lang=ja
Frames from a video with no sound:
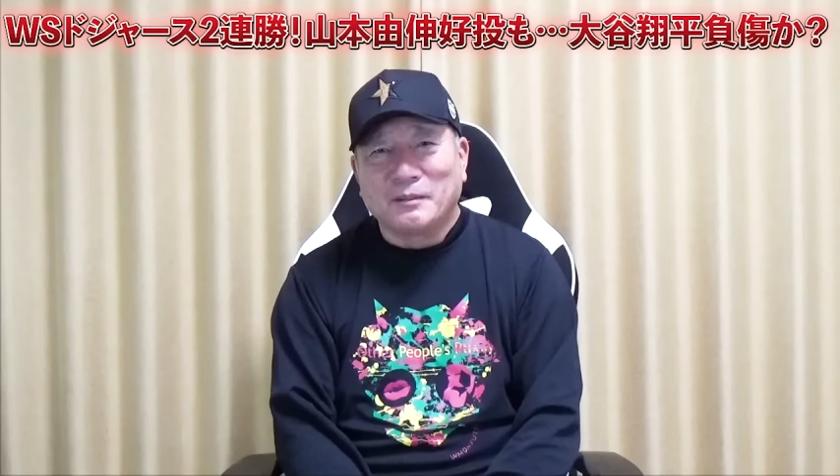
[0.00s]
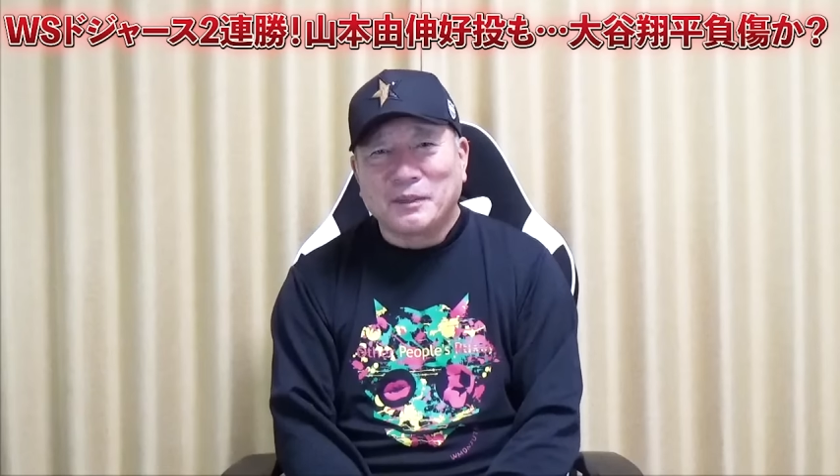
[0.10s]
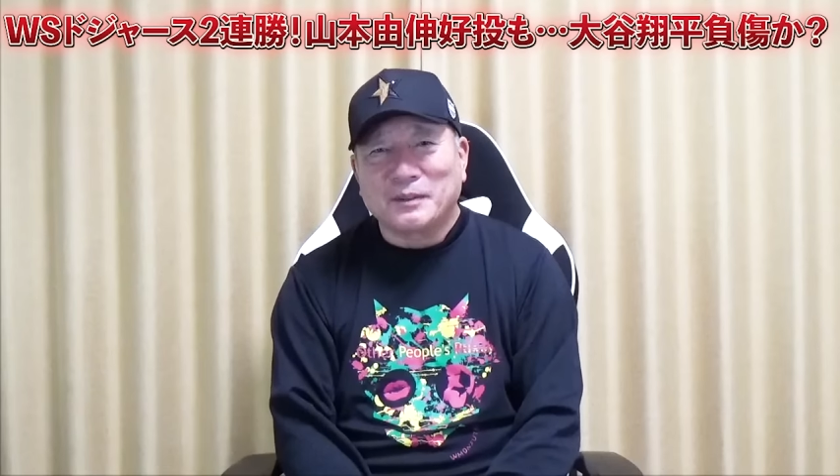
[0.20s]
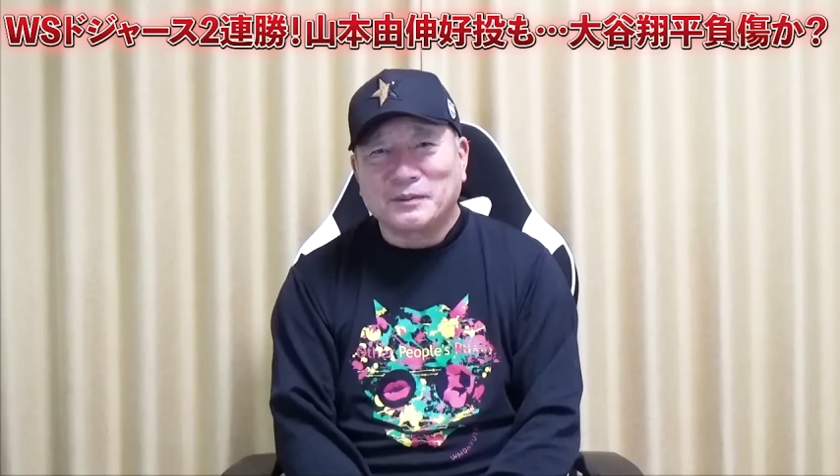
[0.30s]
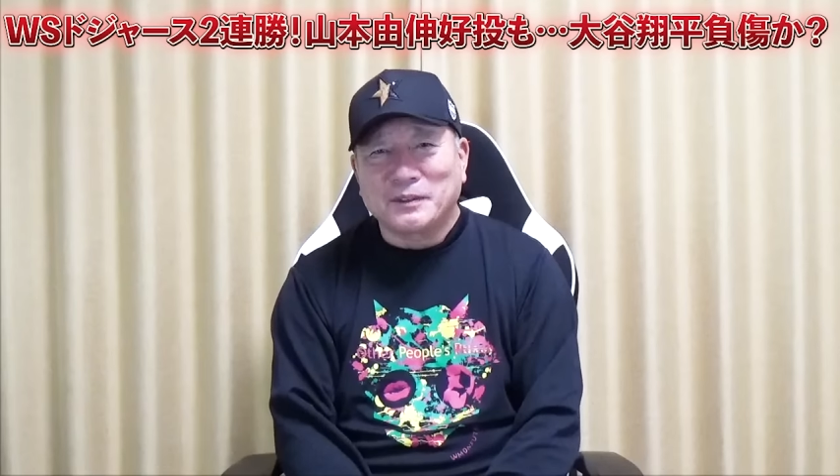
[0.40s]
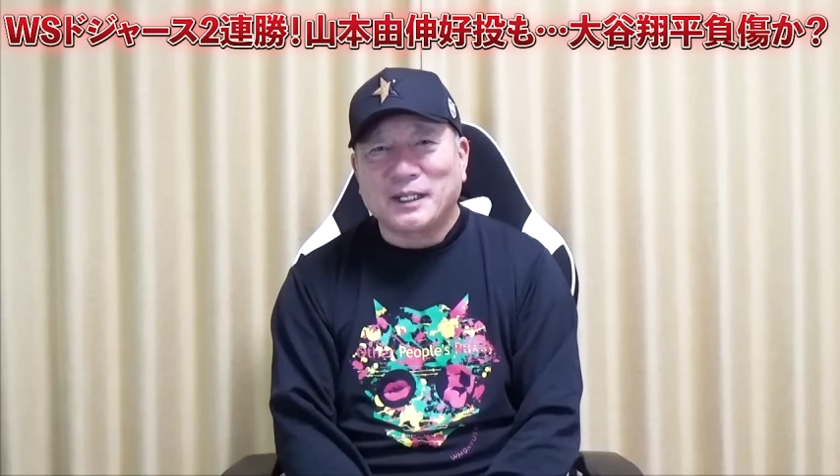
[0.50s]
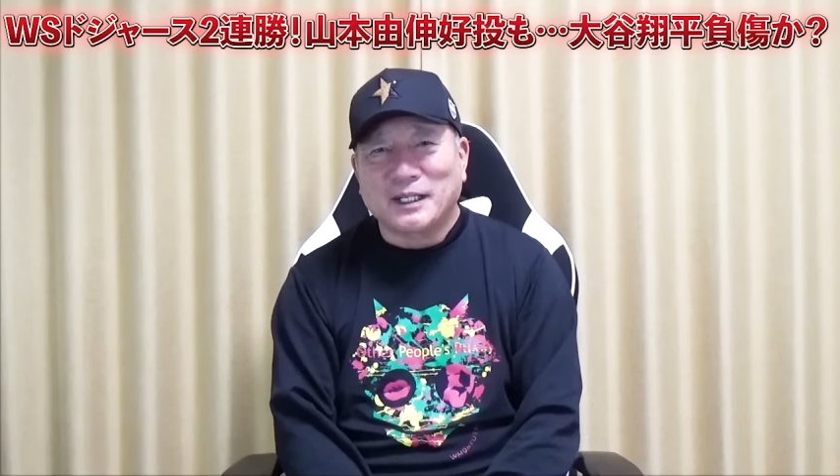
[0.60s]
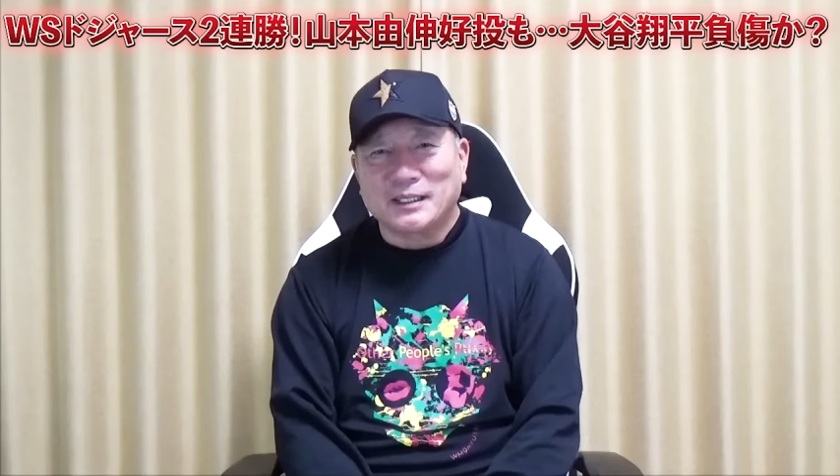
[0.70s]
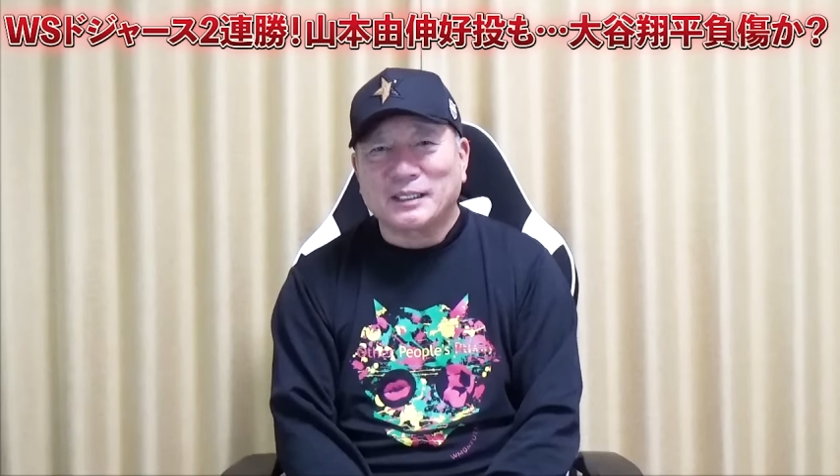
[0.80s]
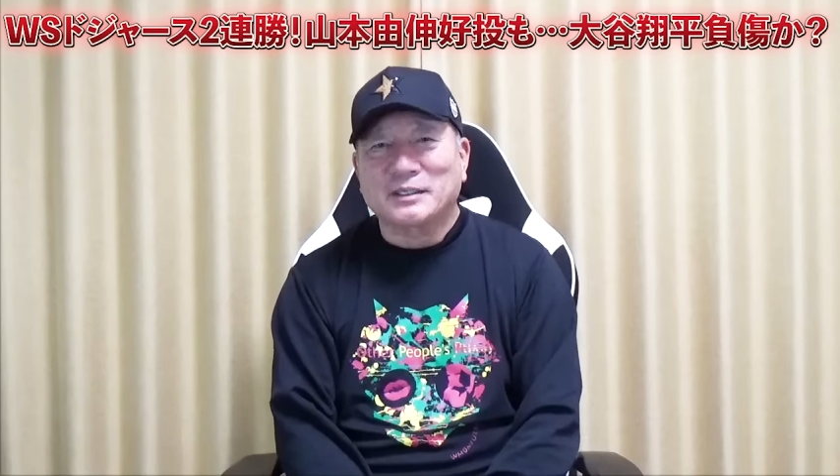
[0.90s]
まあ不安
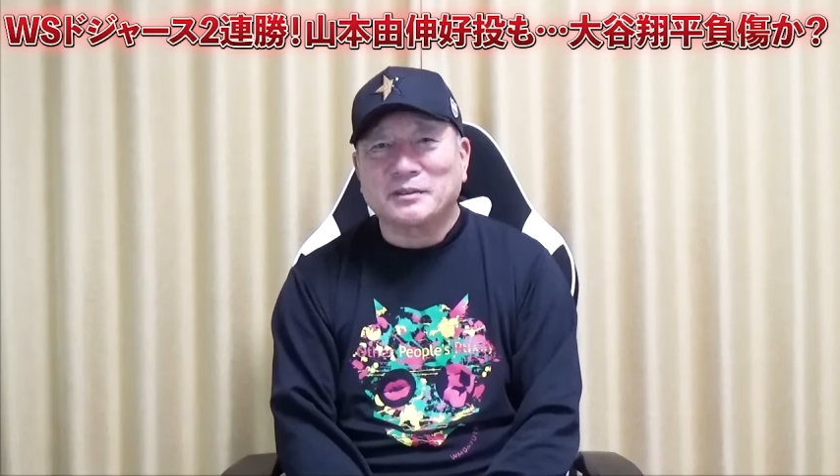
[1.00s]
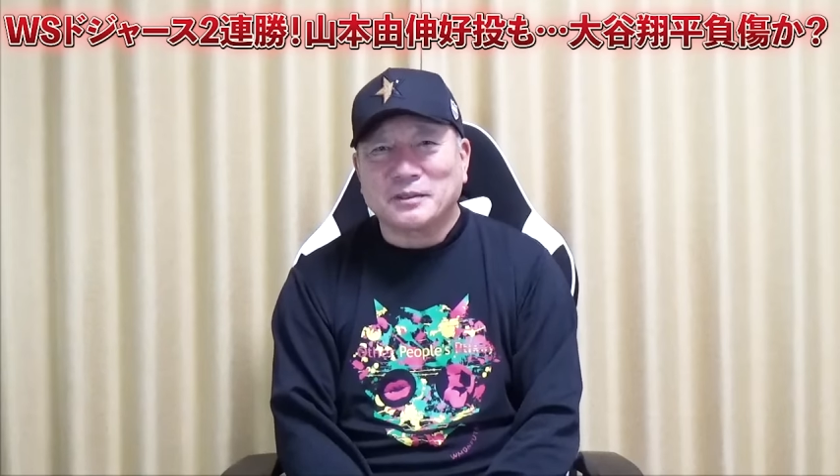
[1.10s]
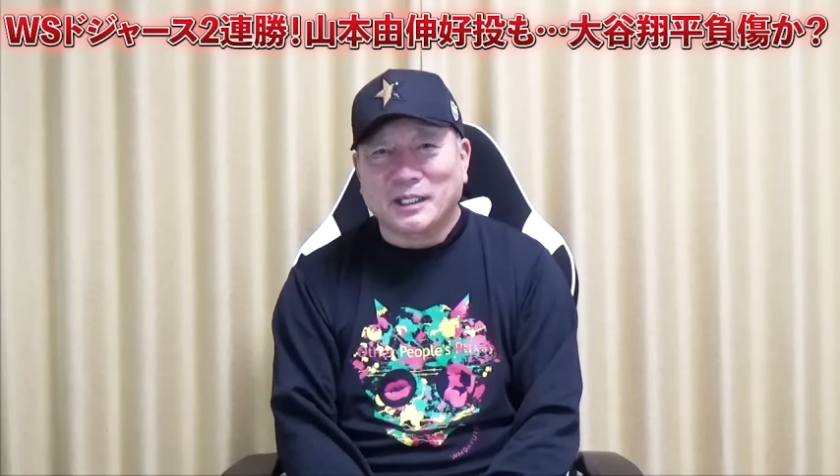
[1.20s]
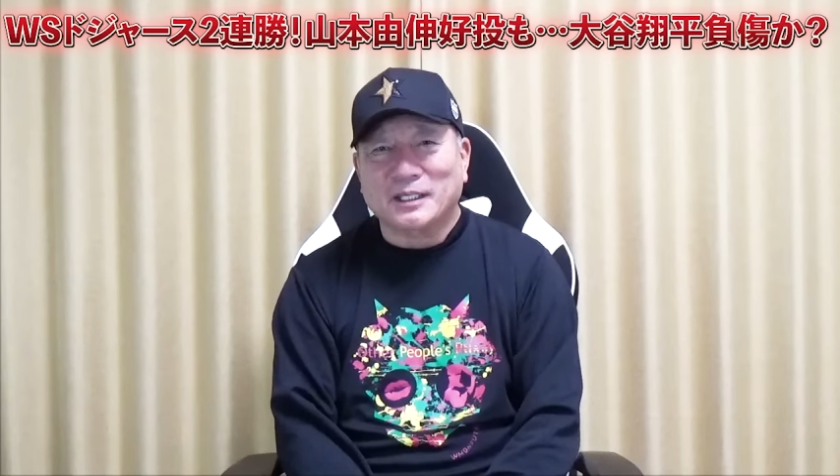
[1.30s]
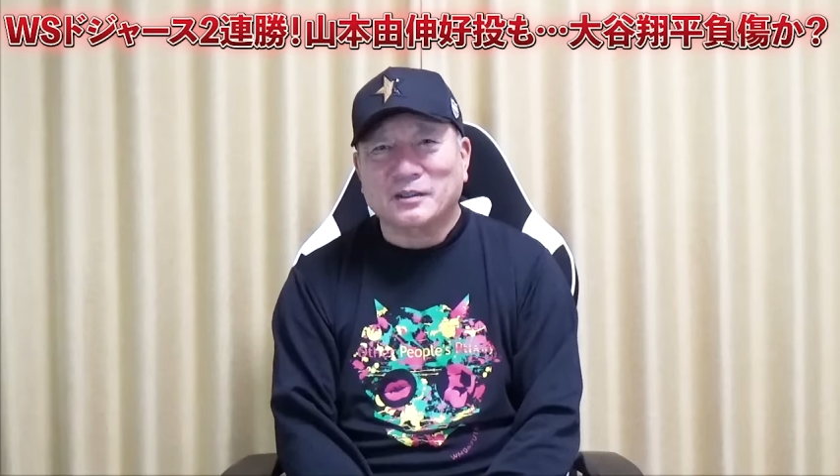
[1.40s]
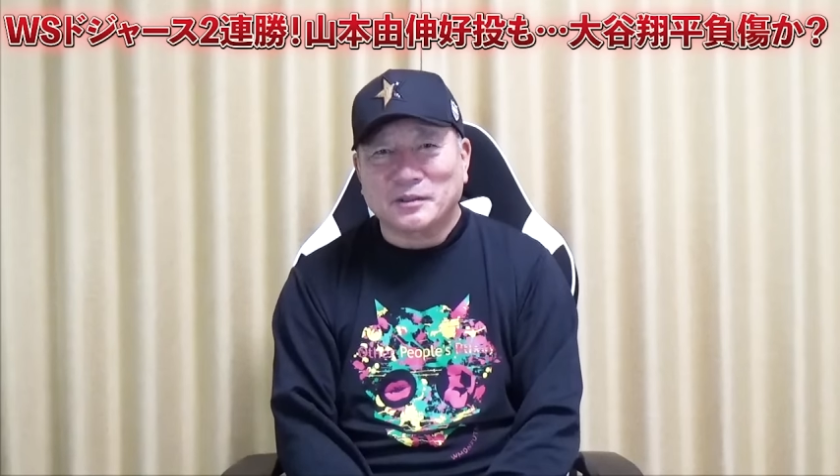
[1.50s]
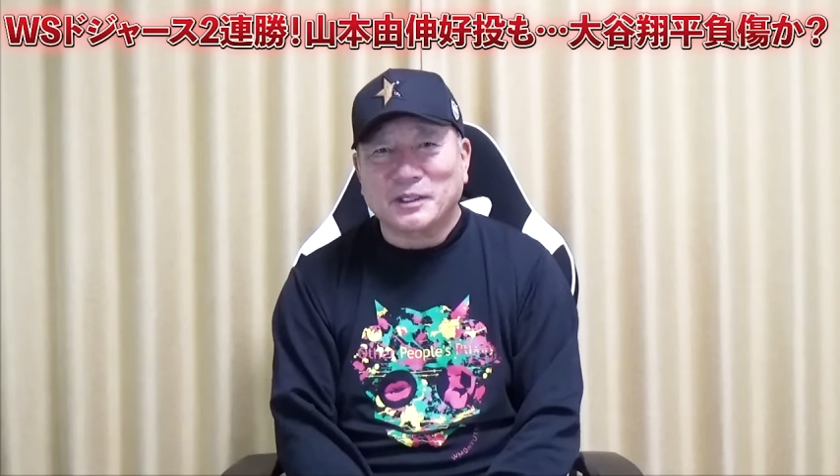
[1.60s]
が出てくるかなとい